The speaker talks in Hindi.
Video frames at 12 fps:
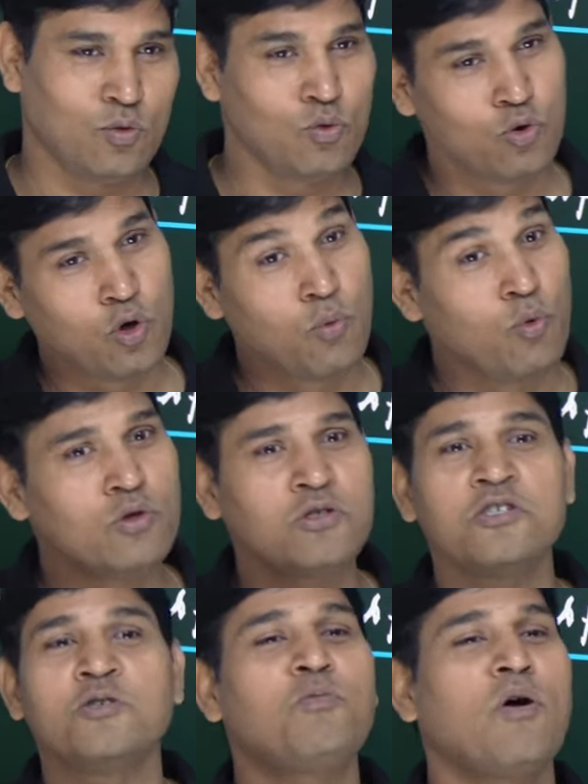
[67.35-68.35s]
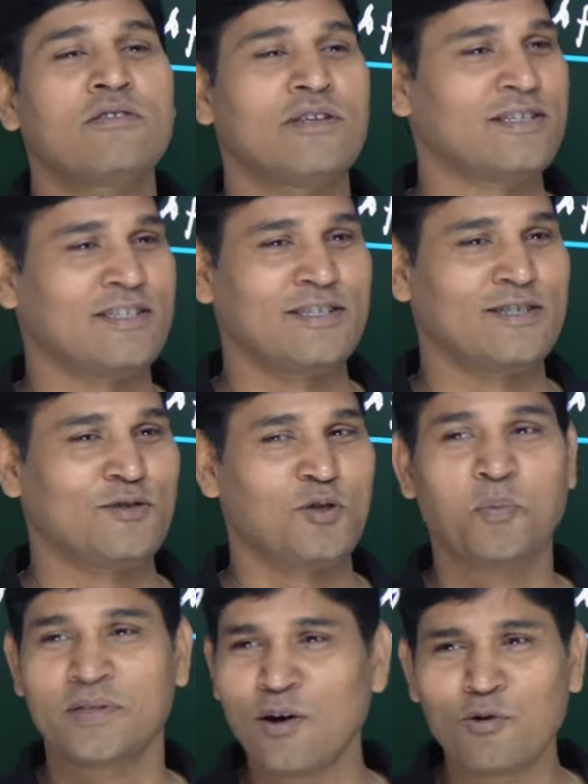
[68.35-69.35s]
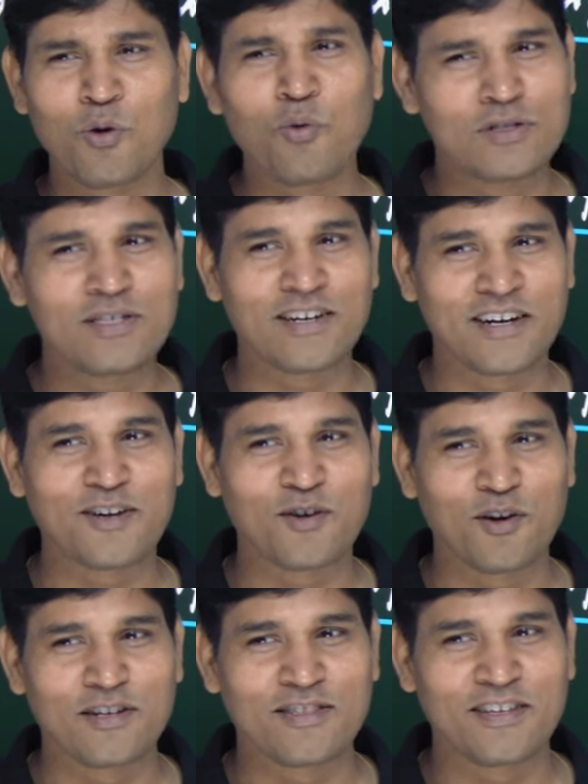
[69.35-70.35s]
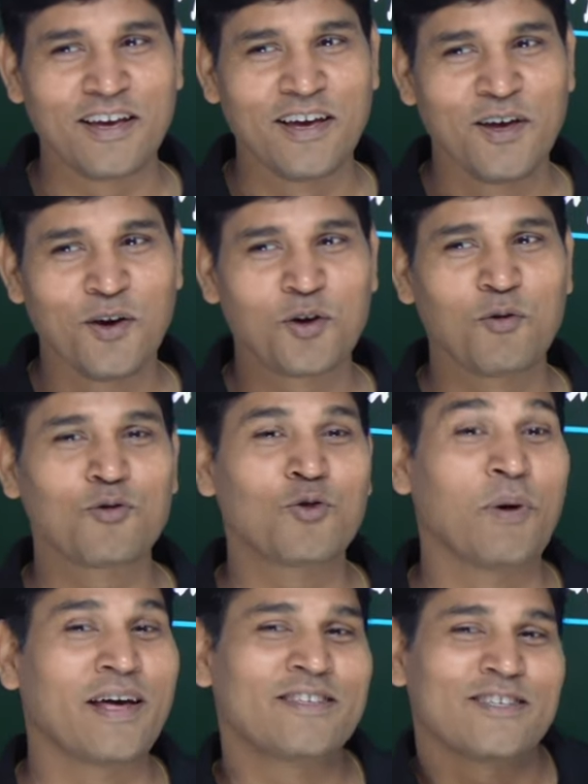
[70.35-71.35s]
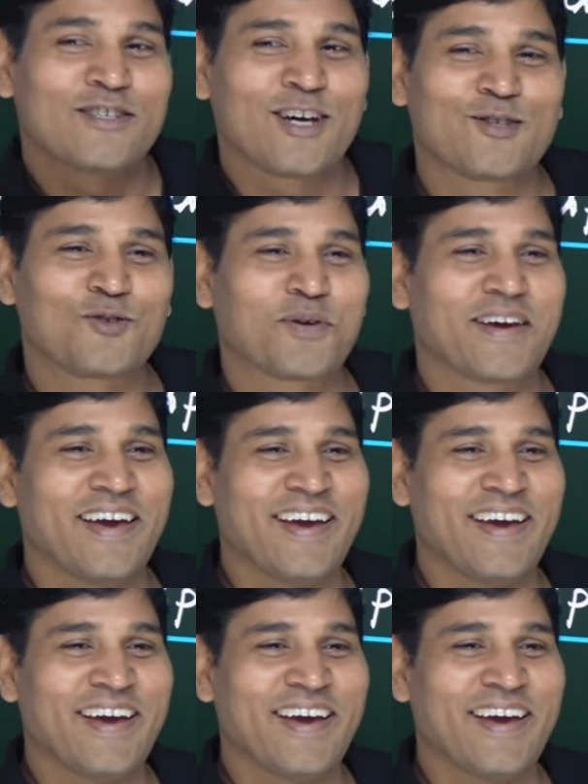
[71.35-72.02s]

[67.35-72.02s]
उनको वो चीज बहुत अट्रैक्ट करती है पता उनको वो चीज अट्रैक्ट क्यों करती है क्यों वो तुम्हारी चीज कर चुके